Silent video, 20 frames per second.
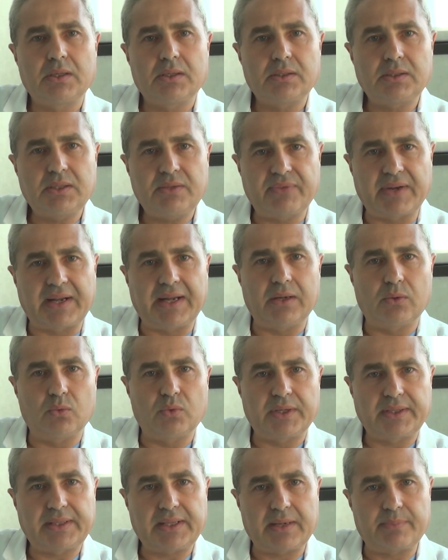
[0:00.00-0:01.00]
si fa
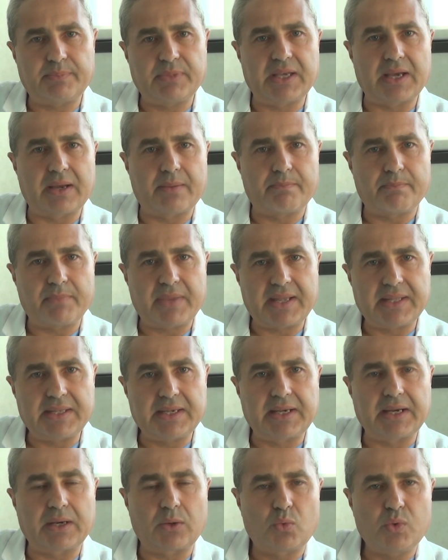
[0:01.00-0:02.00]
una terapia
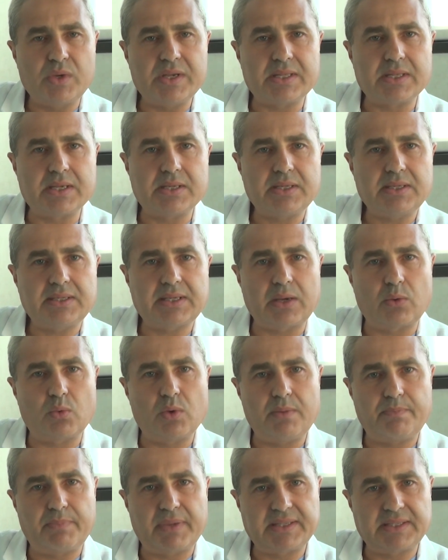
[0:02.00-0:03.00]
medica, quindi si
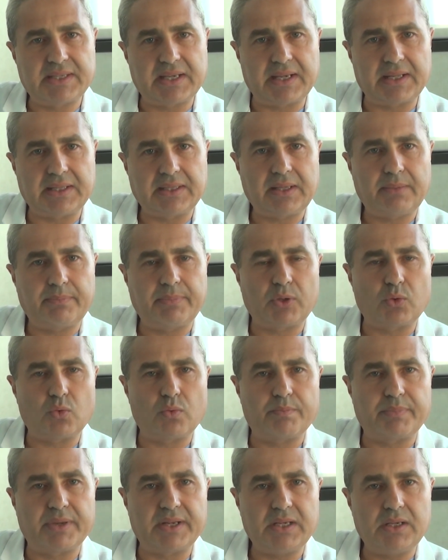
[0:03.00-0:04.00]
segue il paziente per
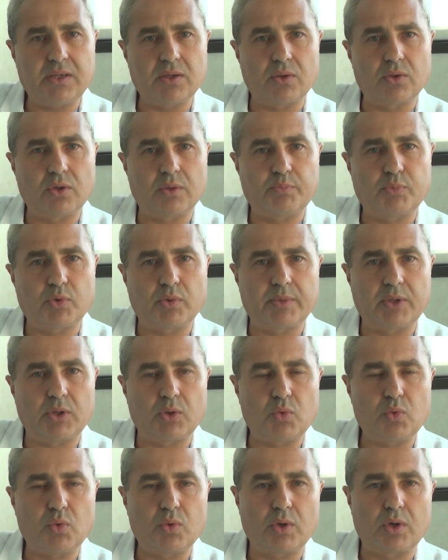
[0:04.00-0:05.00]
un periodo più o meno
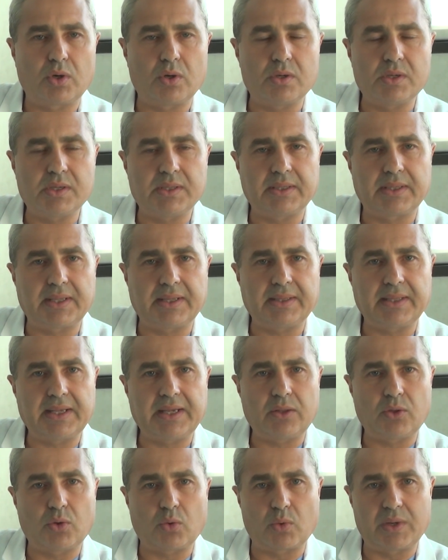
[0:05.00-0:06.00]
lungo,
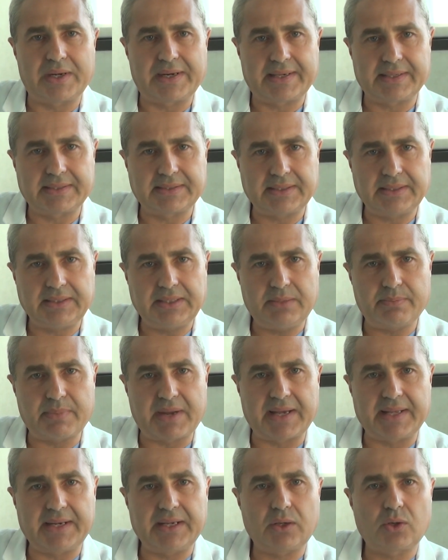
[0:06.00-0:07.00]
intendendo qualche
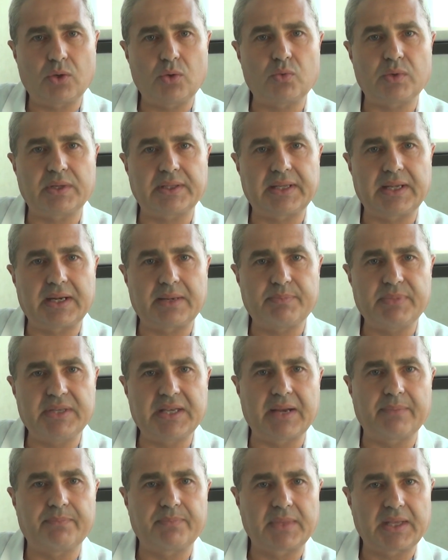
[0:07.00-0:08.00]
settimana, con una
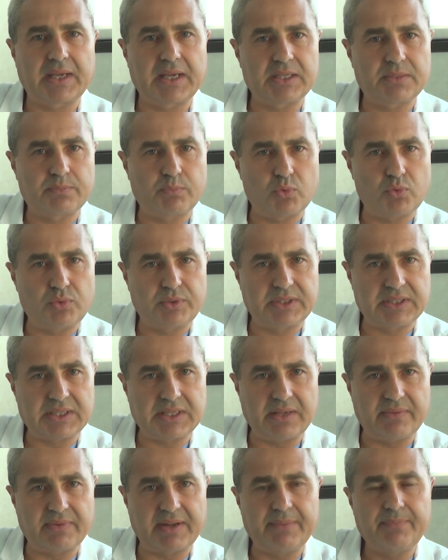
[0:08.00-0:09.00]
terapia
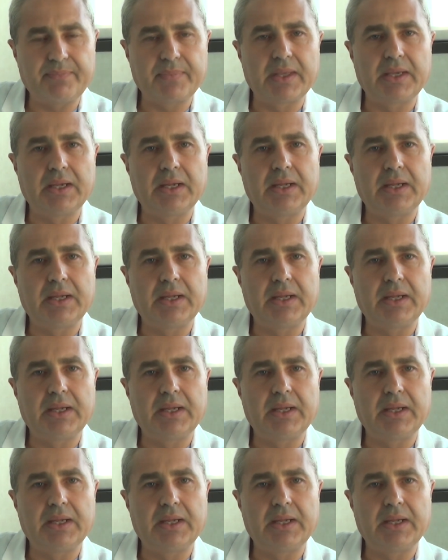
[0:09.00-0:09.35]
espulsiva